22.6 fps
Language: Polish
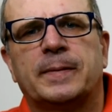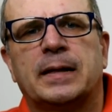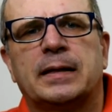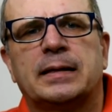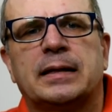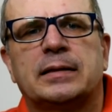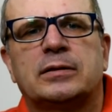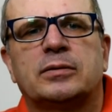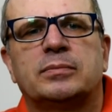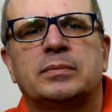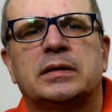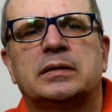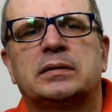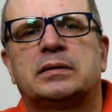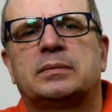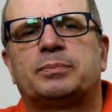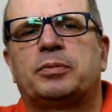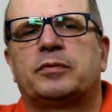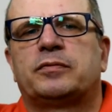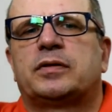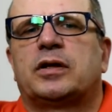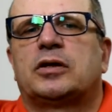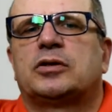
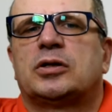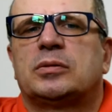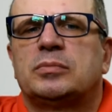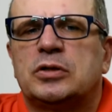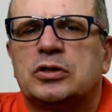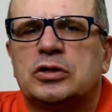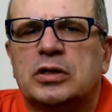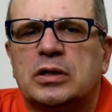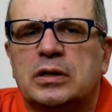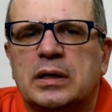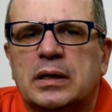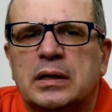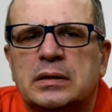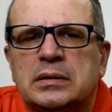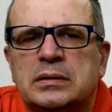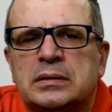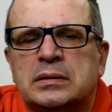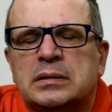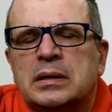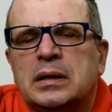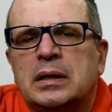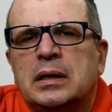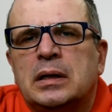Natomiast powtarzam jeszcze
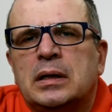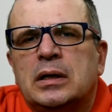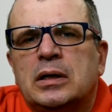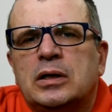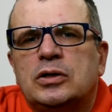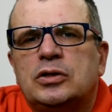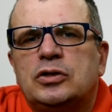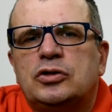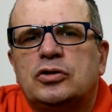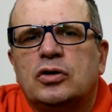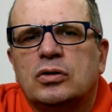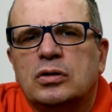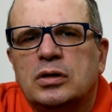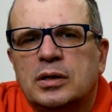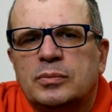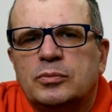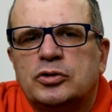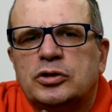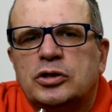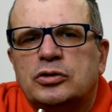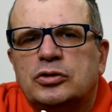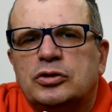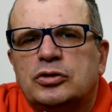raz, ciągle
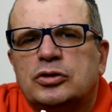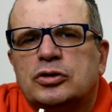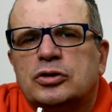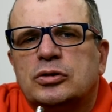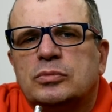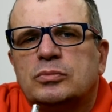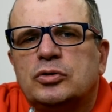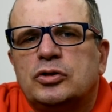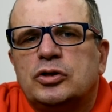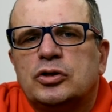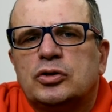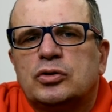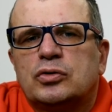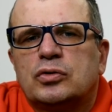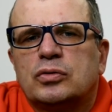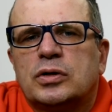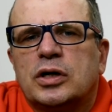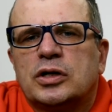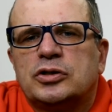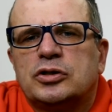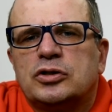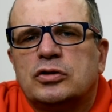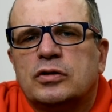musisz, musisz
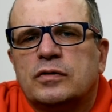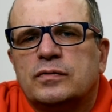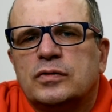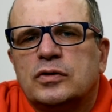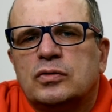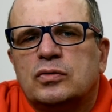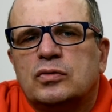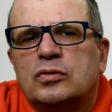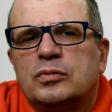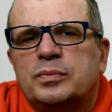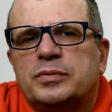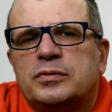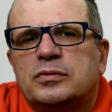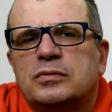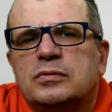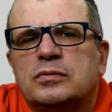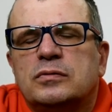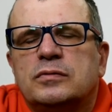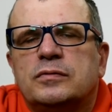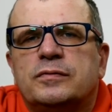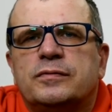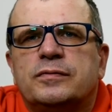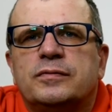szukać nowych
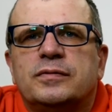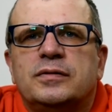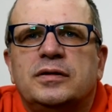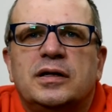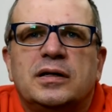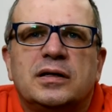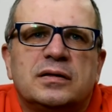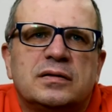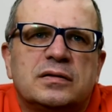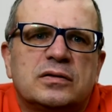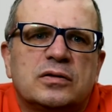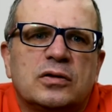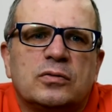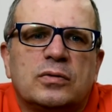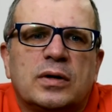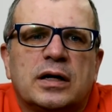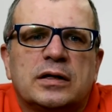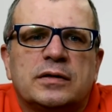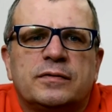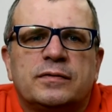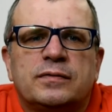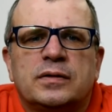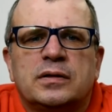kupców, nie jest to
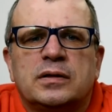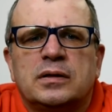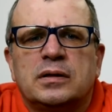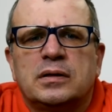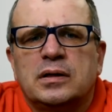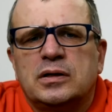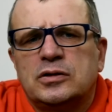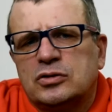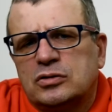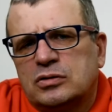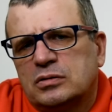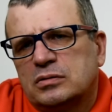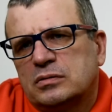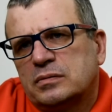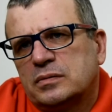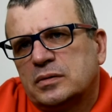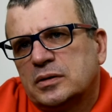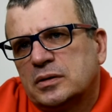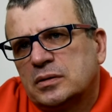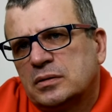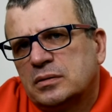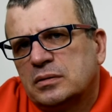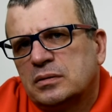łatwe,
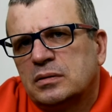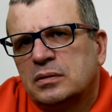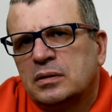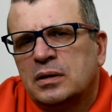aczkolwiek